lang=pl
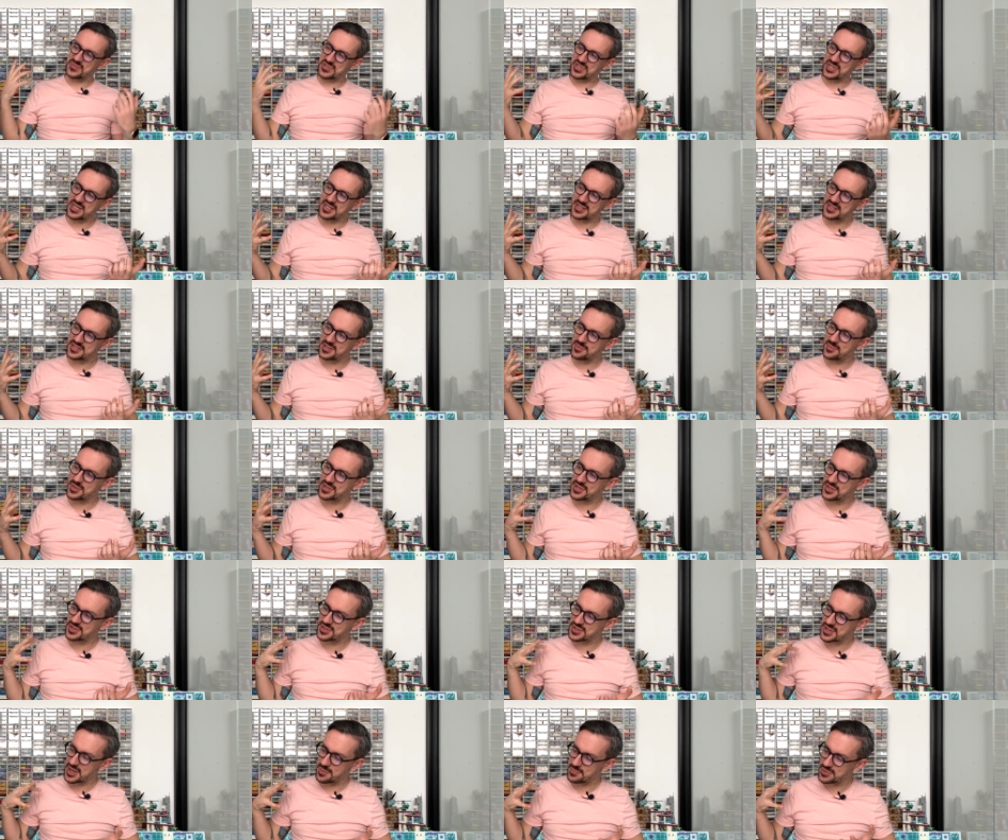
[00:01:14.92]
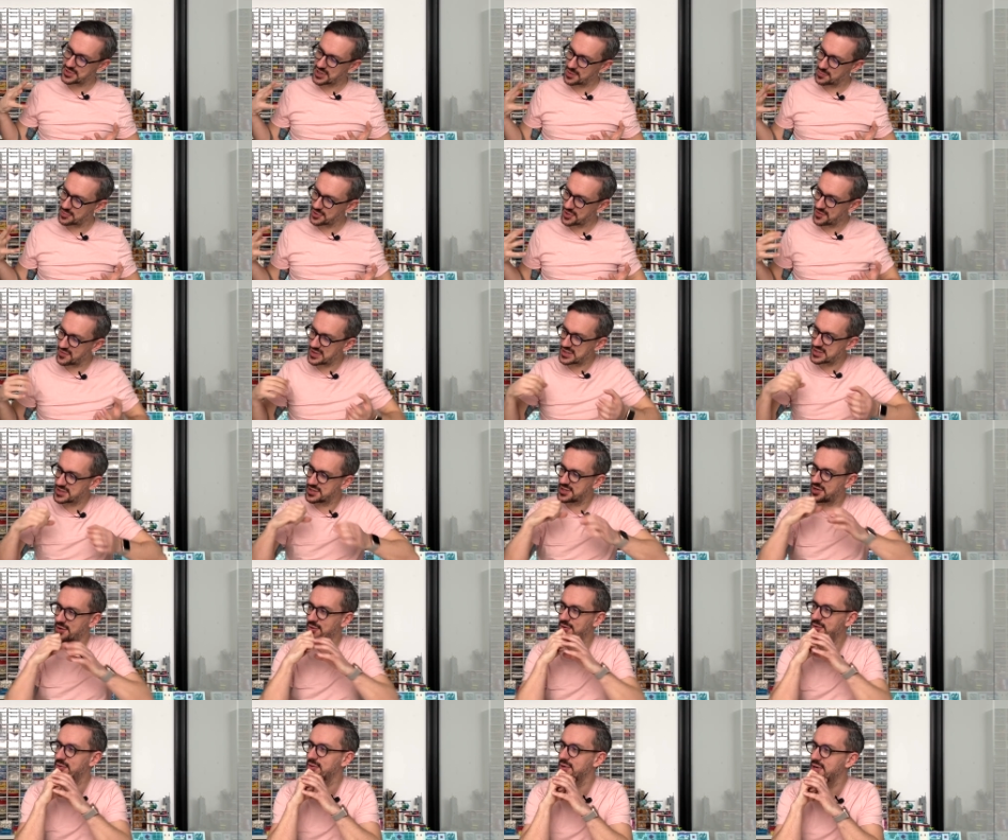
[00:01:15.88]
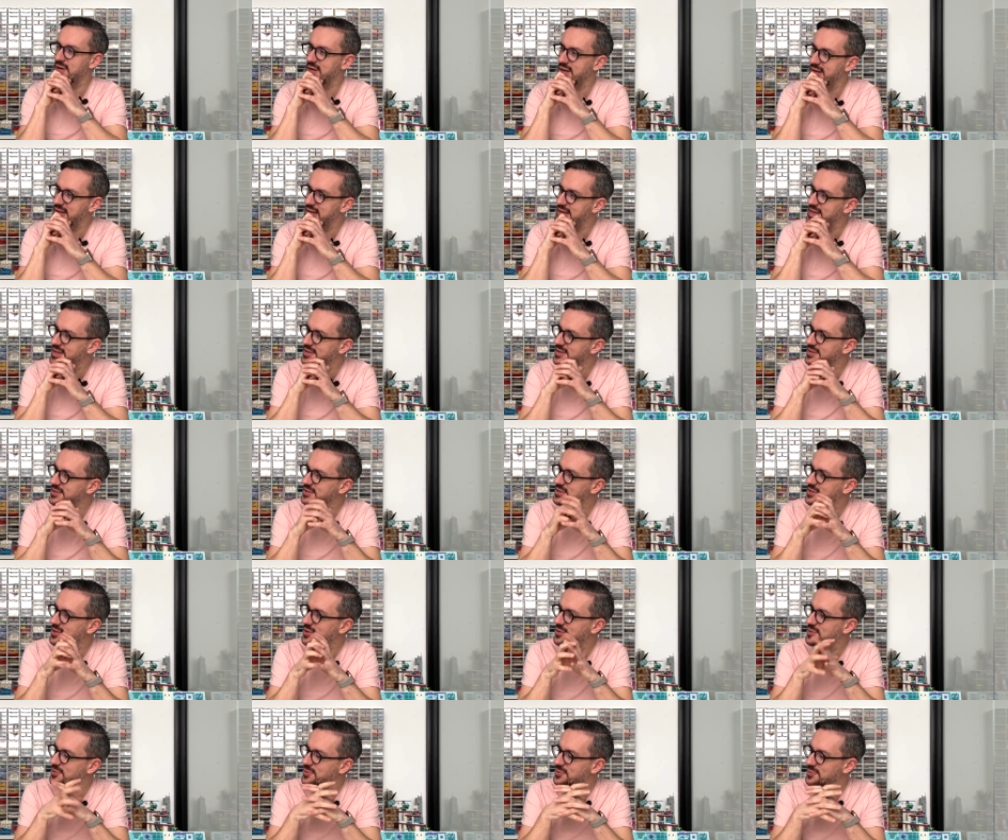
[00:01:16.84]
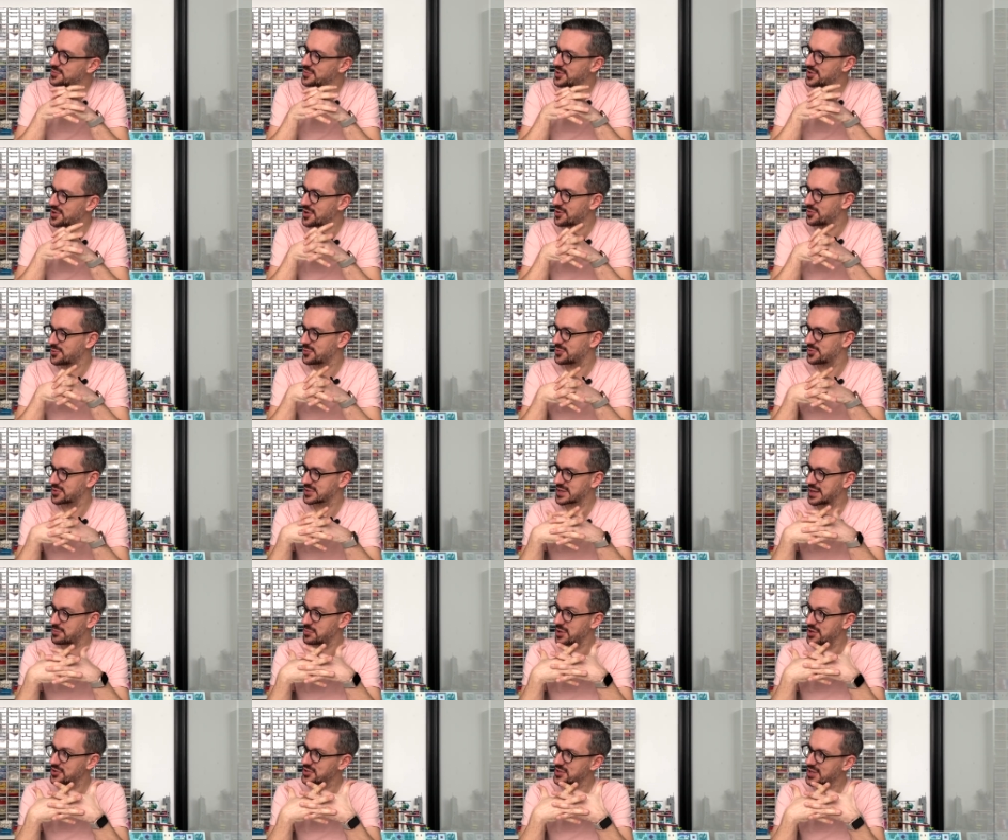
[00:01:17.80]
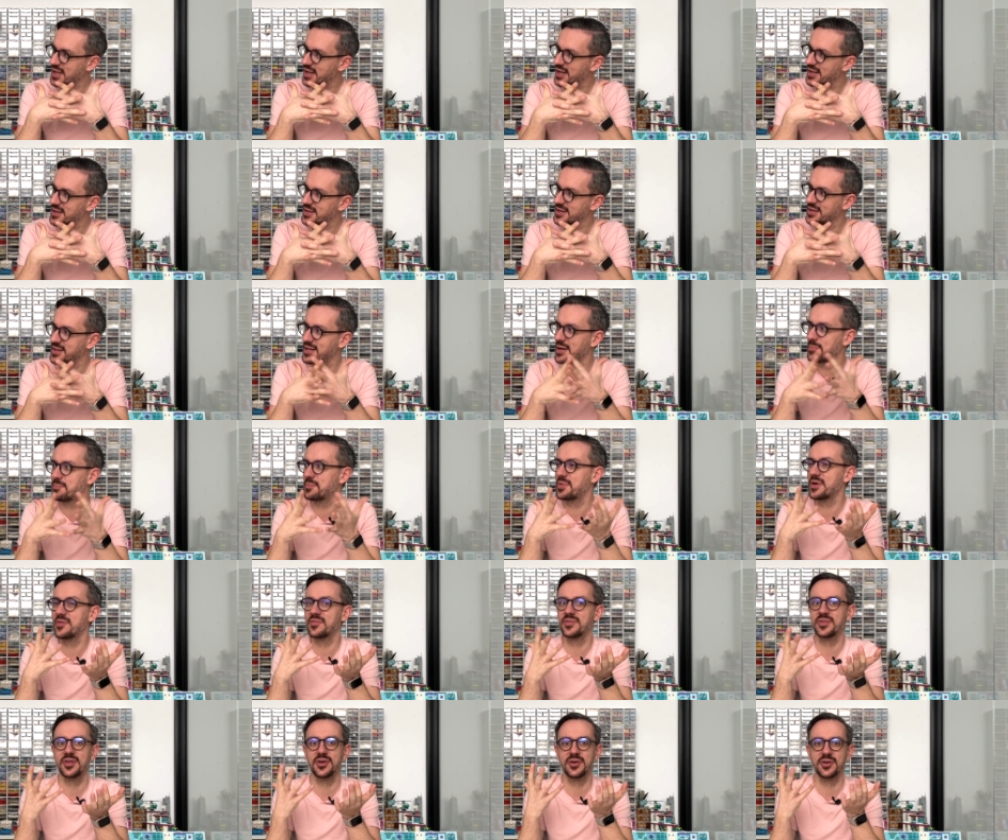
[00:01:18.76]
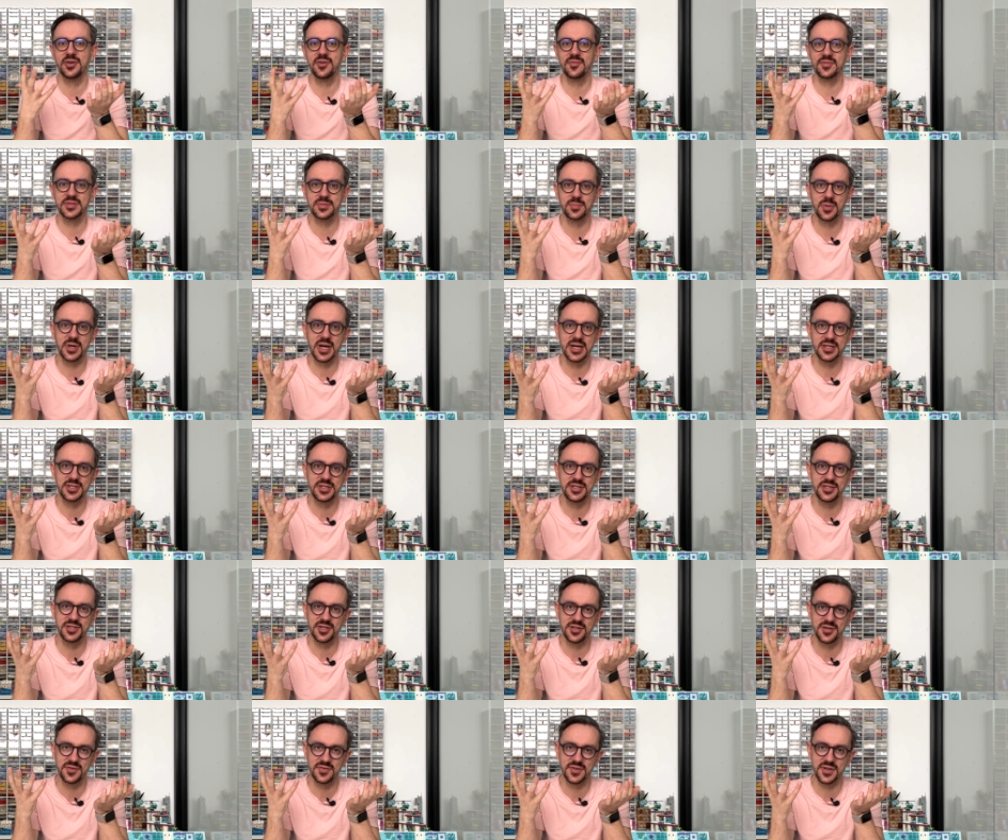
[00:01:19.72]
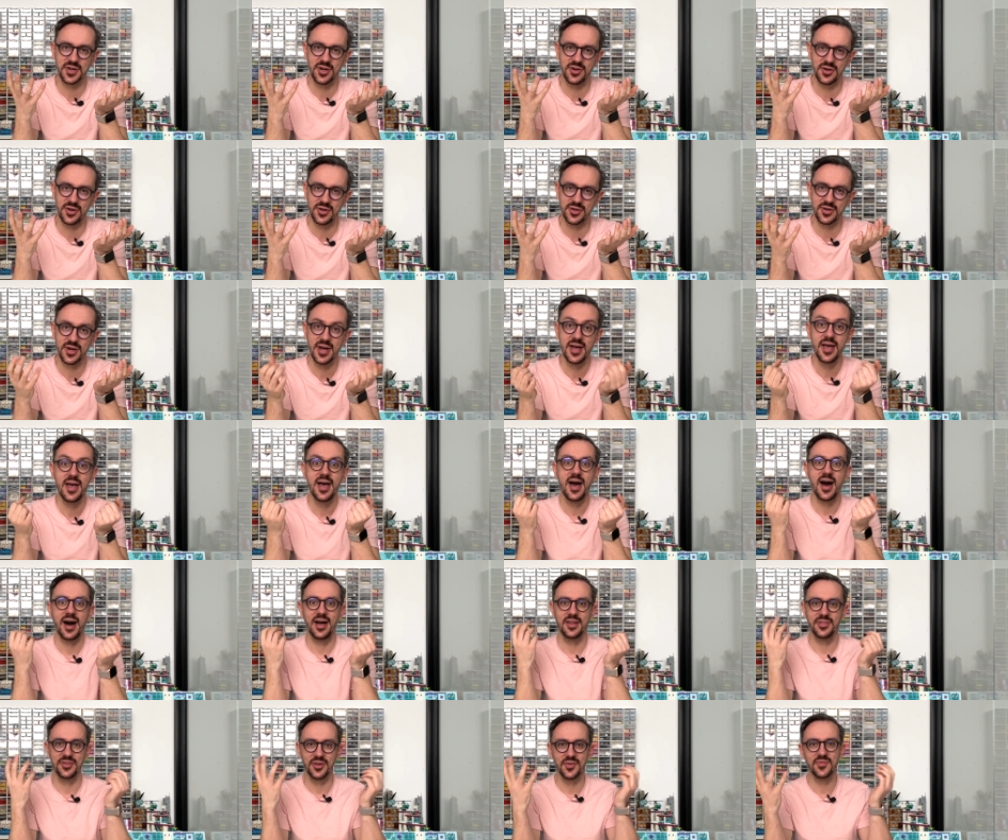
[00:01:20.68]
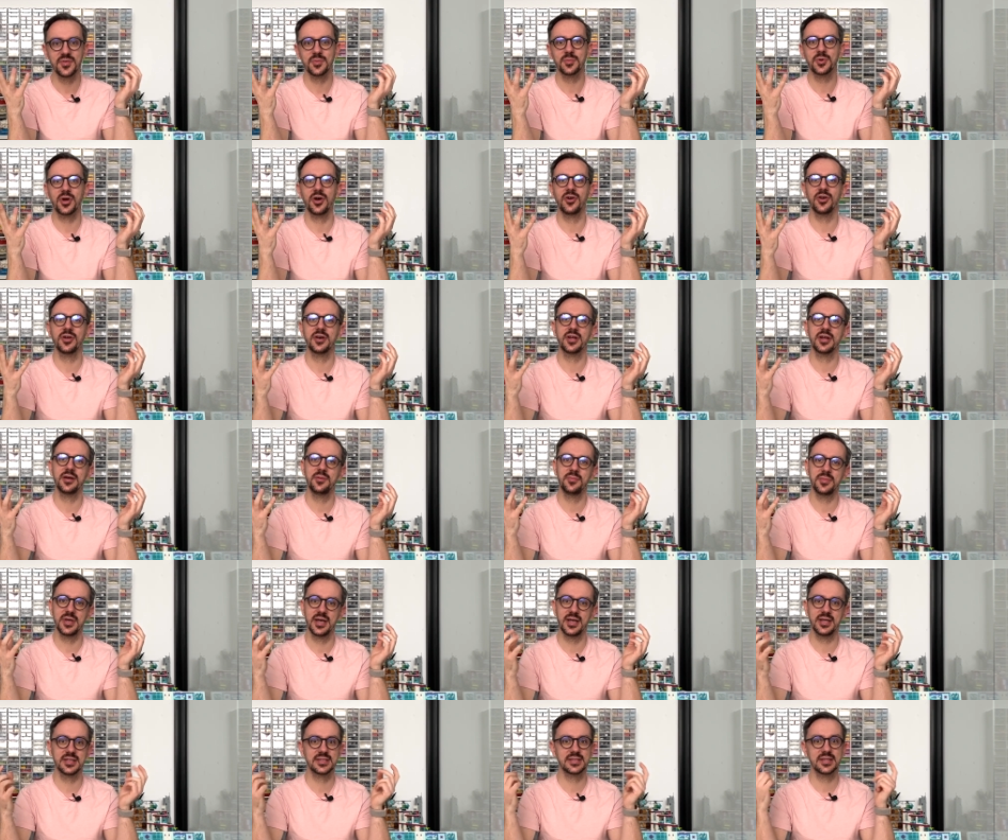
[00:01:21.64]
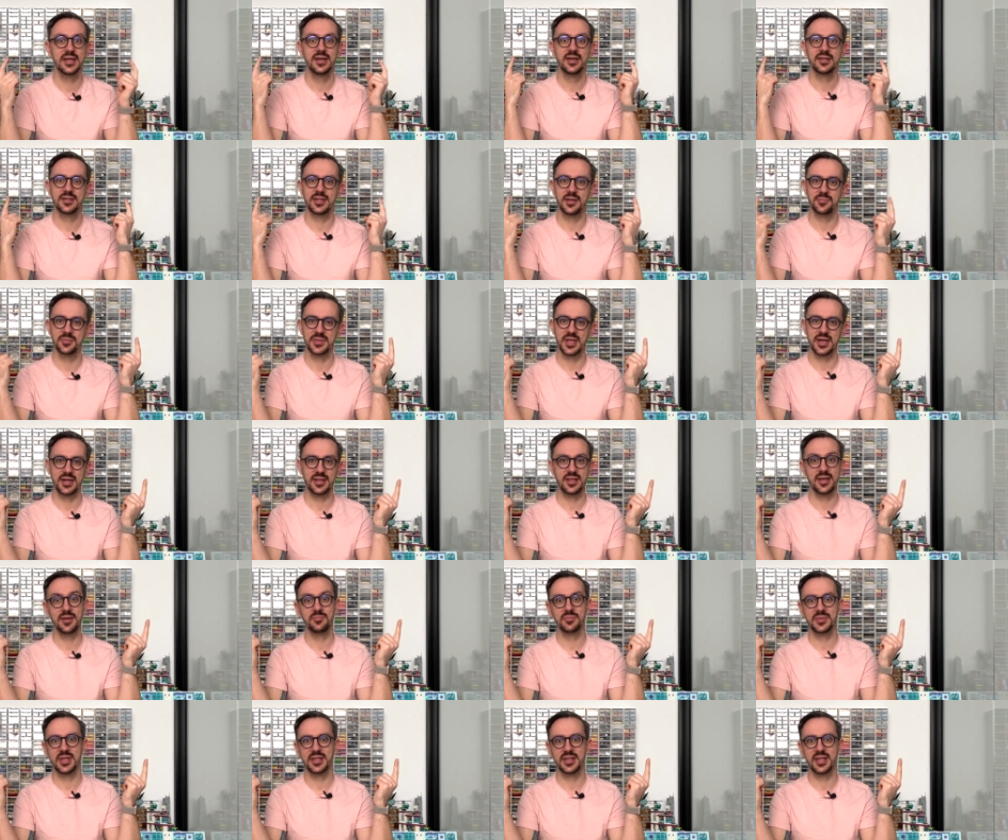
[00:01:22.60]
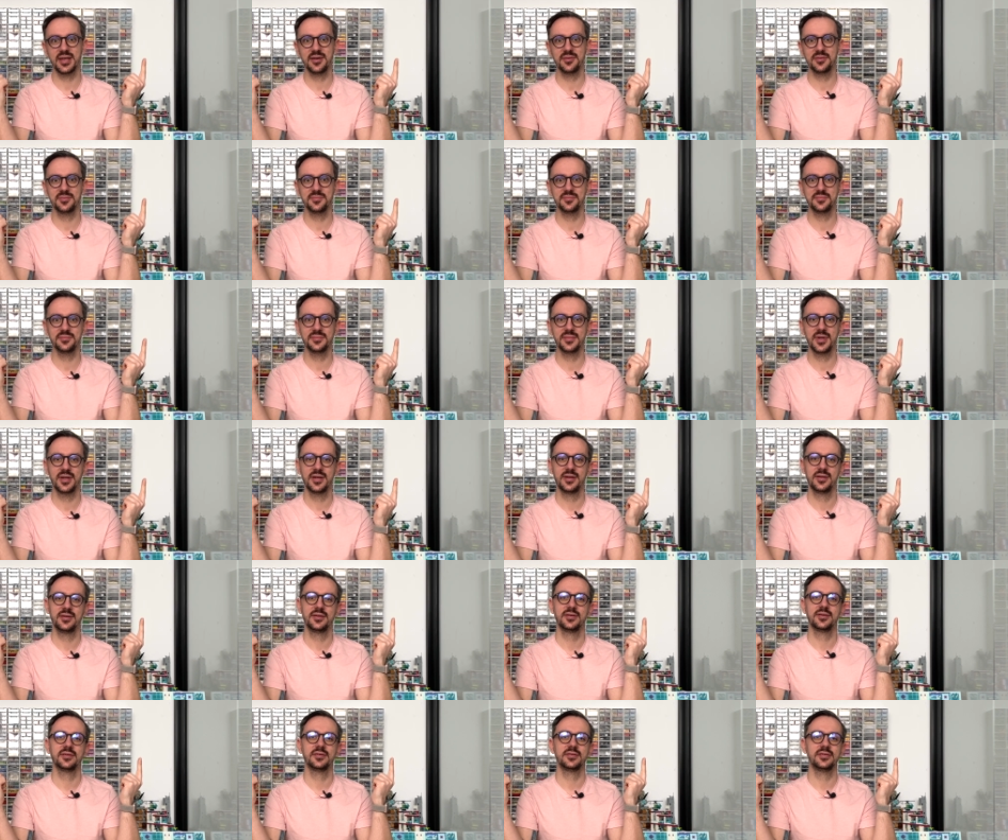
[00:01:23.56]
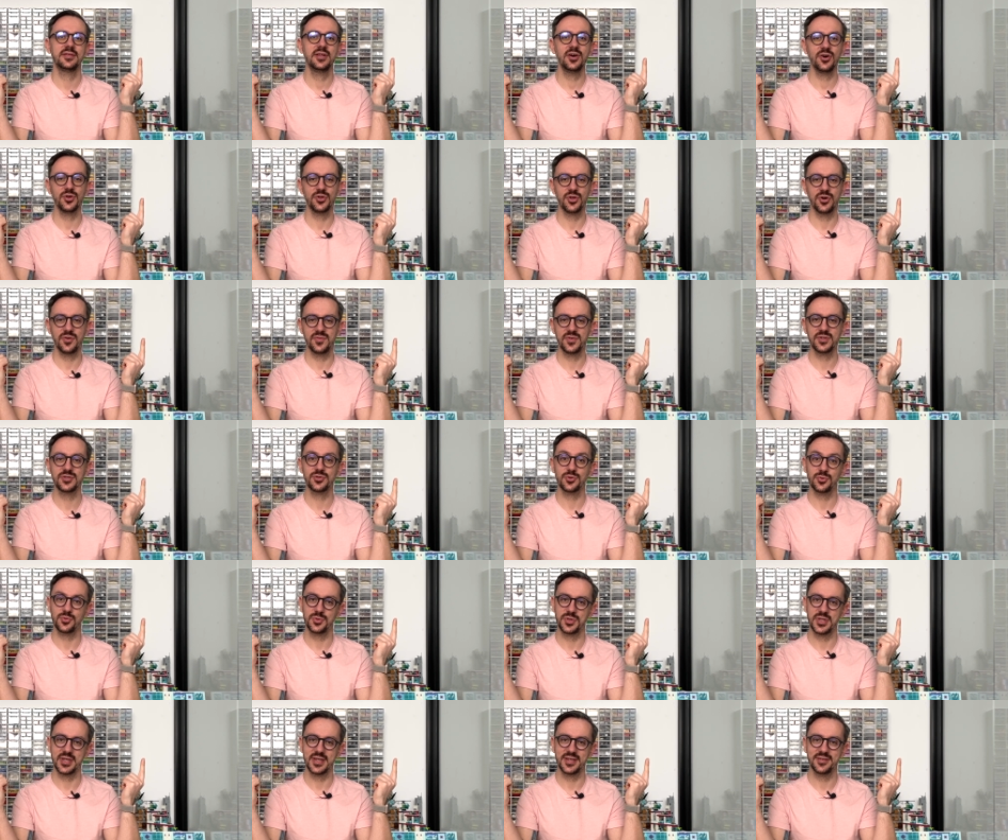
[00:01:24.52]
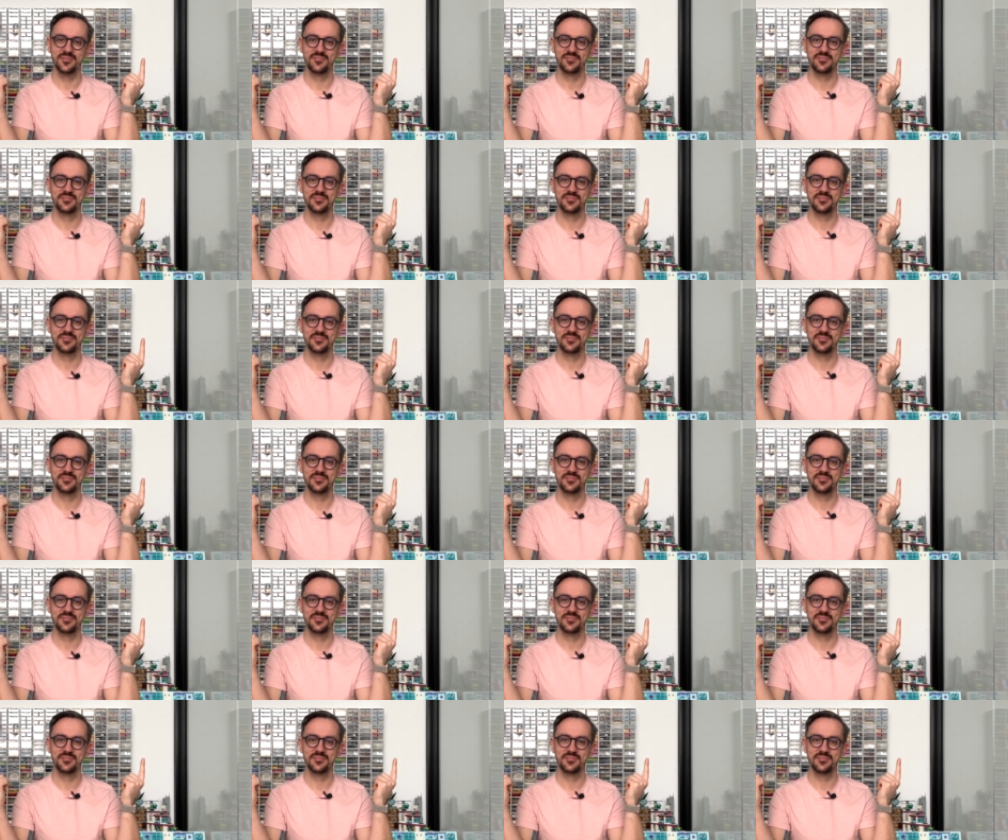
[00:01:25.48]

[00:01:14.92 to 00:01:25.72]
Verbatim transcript: czas, żeby troszeczkę przebudować tą, e, tą moją gablotkę i na pewno ją wzbogacić o nowy kolor, a nowym kolorem jest tam tam to tam, no nowy żółty.